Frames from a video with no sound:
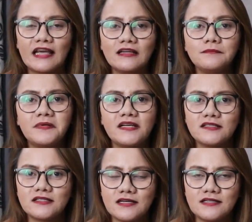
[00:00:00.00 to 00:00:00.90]
10
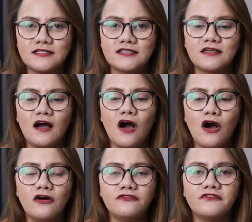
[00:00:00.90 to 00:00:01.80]
pieces
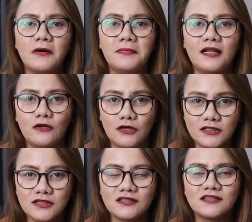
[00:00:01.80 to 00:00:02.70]
of balot.